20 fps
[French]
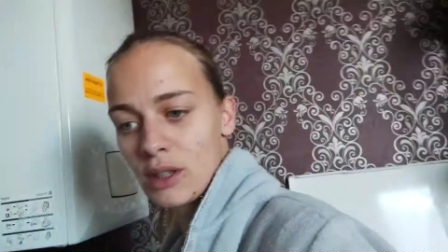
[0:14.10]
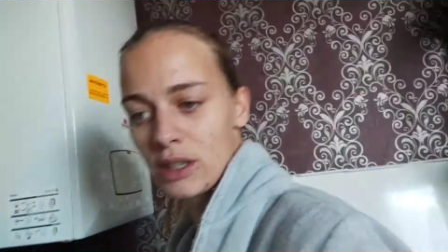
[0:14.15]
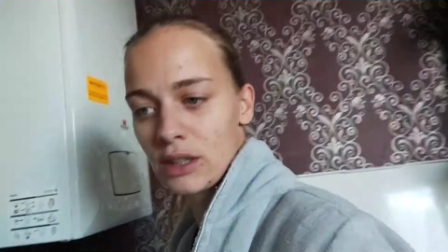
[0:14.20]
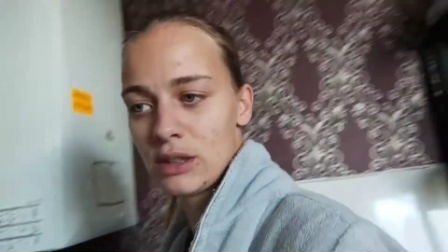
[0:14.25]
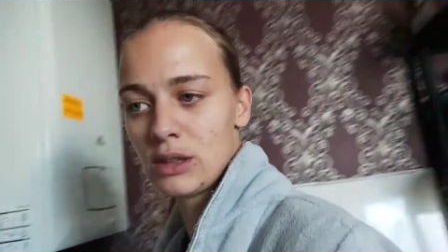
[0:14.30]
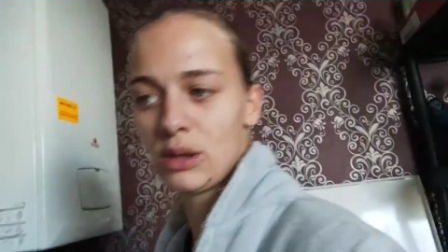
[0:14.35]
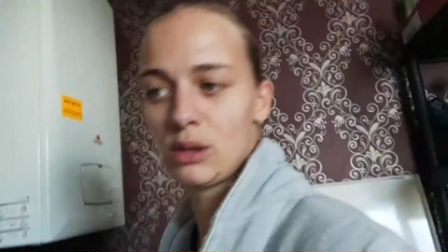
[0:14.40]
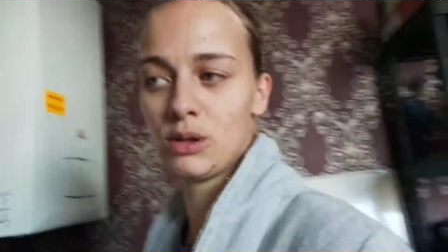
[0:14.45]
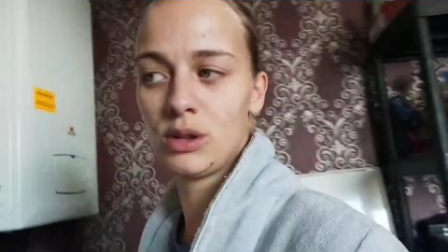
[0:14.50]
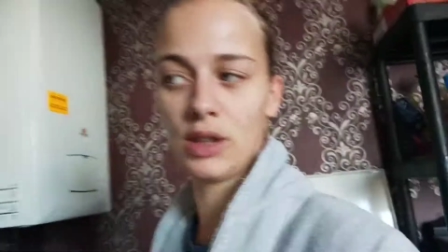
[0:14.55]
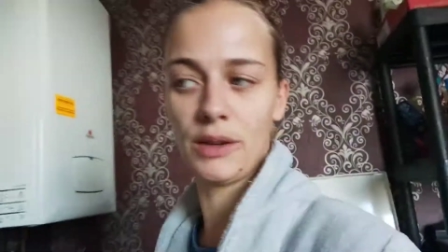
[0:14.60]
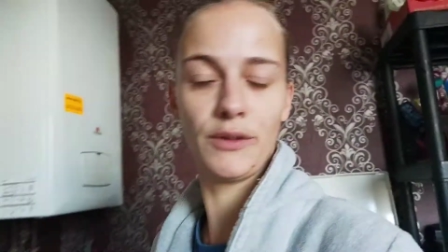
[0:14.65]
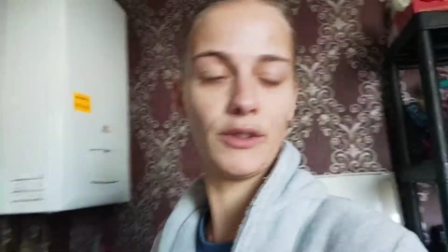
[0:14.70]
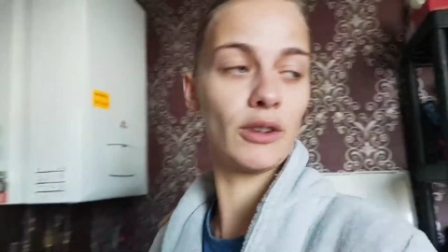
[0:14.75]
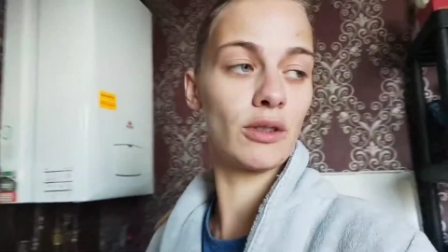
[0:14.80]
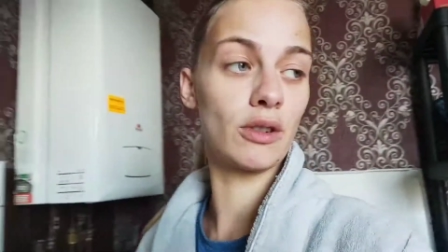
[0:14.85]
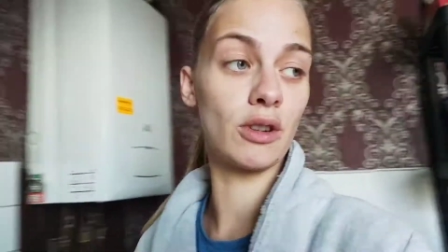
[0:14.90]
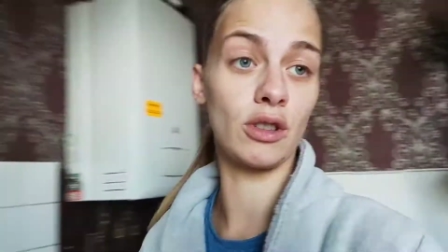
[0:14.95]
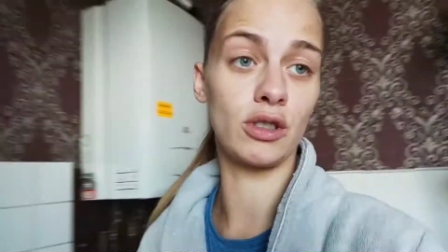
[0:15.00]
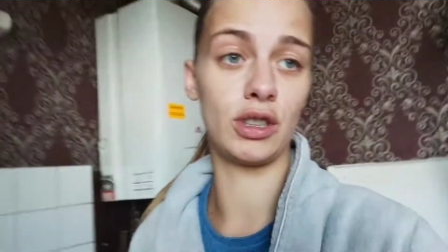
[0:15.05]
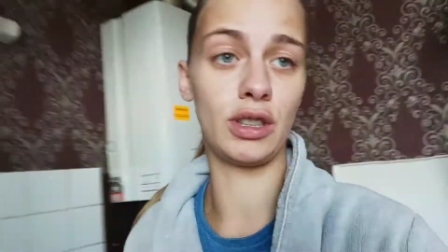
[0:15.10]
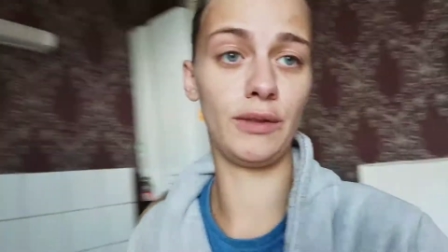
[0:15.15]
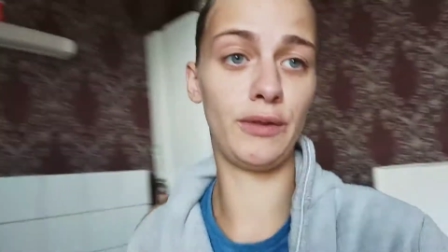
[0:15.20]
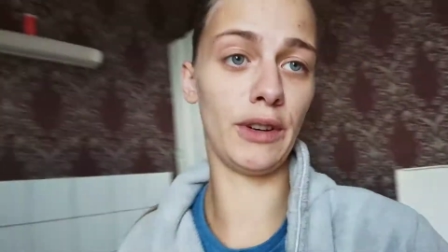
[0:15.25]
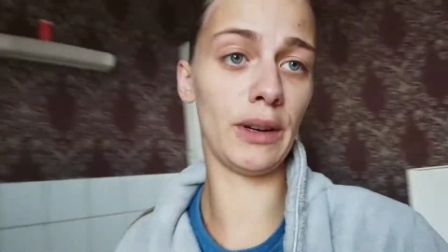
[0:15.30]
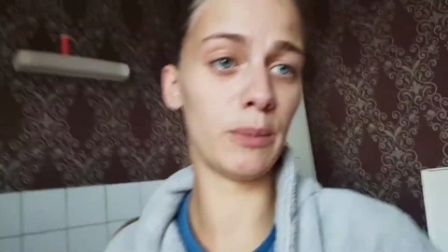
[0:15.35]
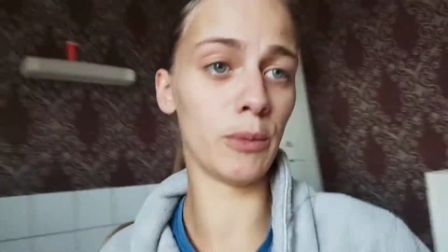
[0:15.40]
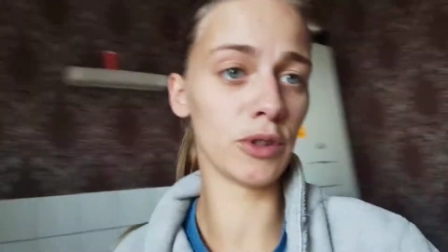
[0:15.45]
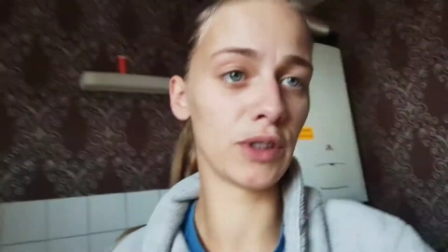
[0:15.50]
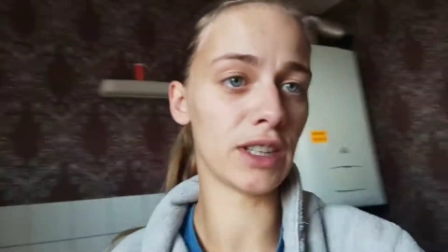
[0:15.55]
Qu'est-ce que j'ai fait encore J'ai
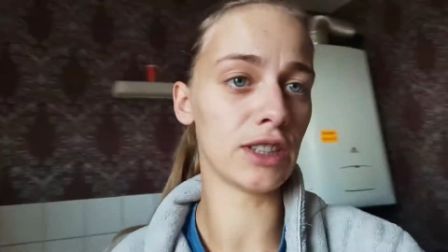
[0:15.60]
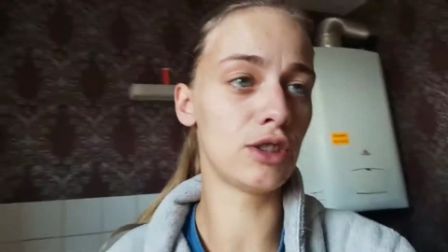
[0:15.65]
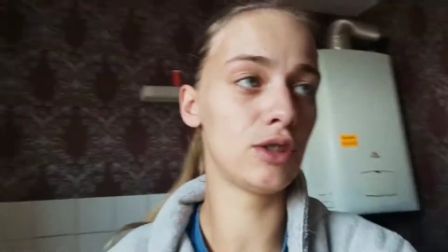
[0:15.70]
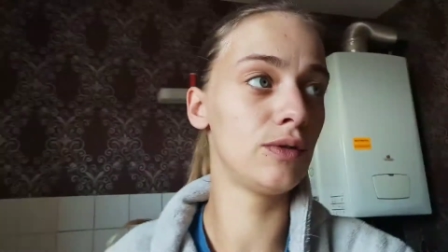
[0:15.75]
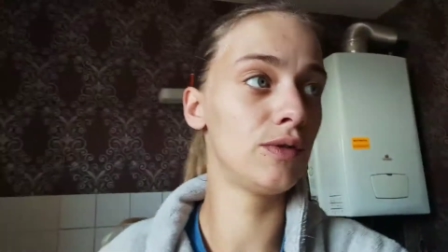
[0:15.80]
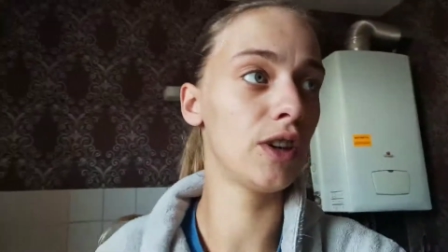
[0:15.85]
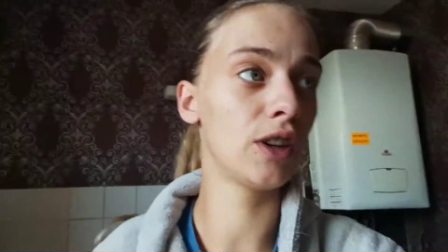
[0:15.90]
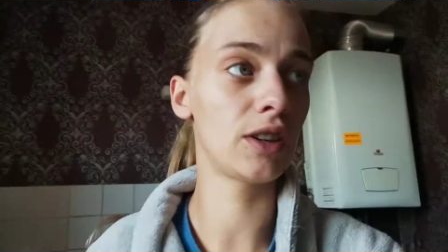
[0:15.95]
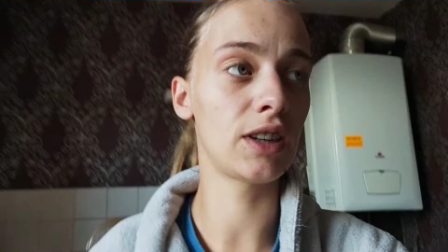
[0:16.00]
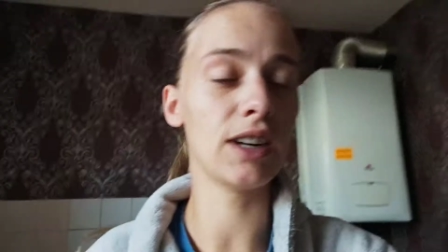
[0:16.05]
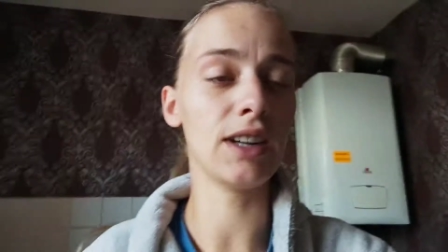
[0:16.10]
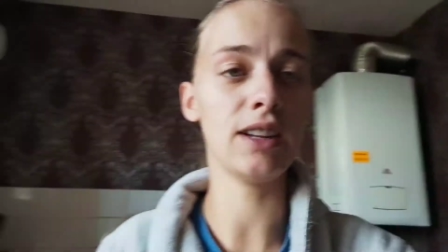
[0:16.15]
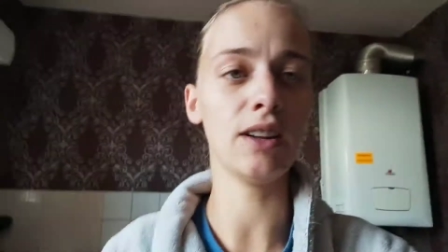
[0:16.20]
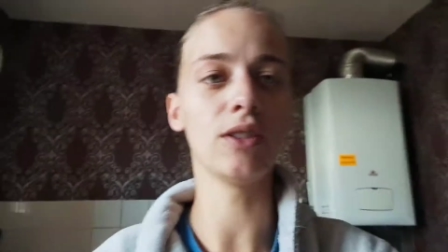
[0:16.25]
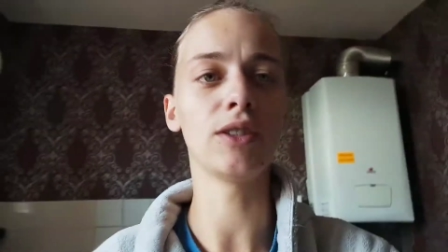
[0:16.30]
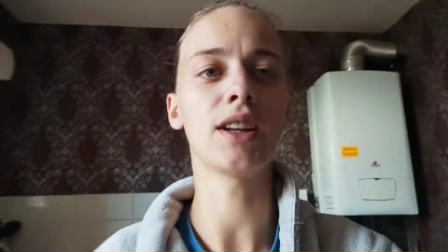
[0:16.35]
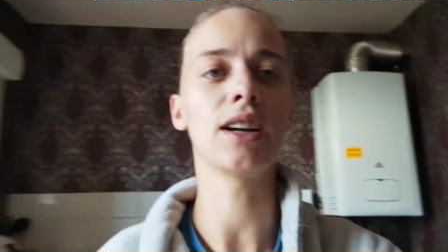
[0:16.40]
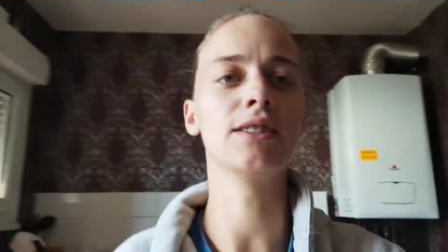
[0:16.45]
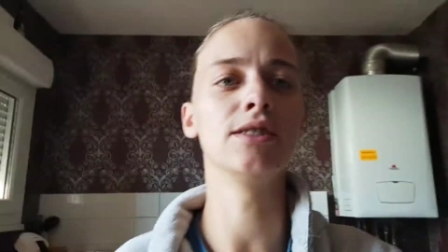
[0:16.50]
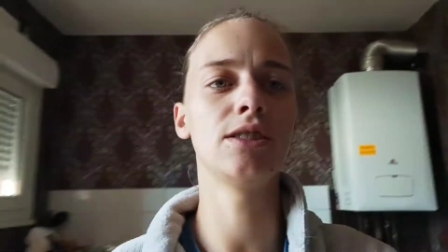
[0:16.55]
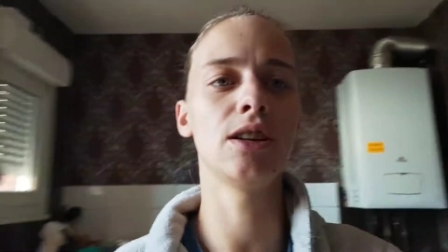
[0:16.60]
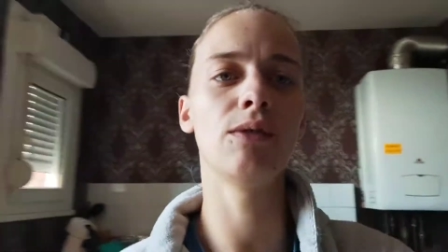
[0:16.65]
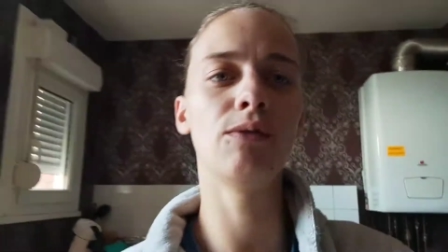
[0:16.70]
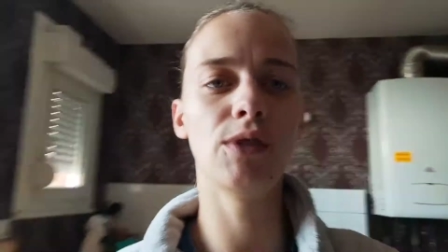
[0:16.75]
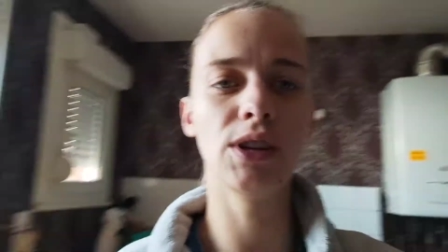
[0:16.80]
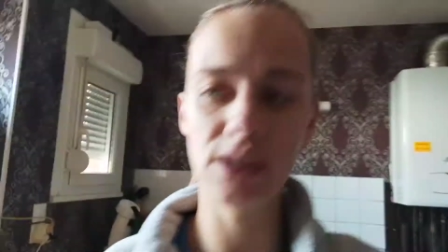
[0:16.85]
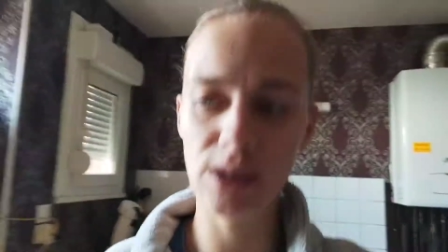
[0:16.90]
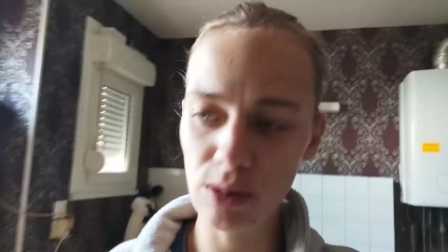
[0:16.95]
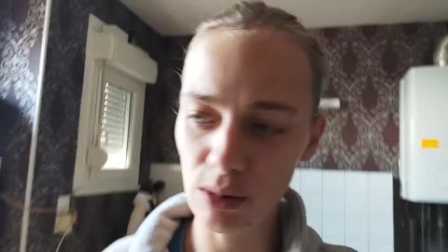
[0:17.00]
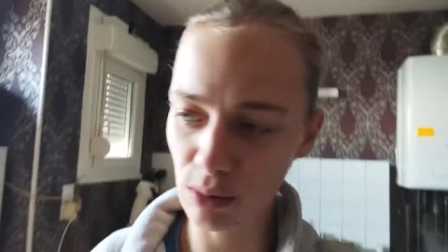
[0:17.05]
fait le montage du vlog, il est en train de
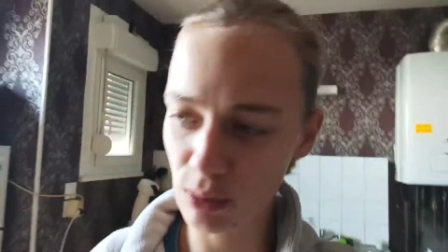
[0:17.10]
s'envoyer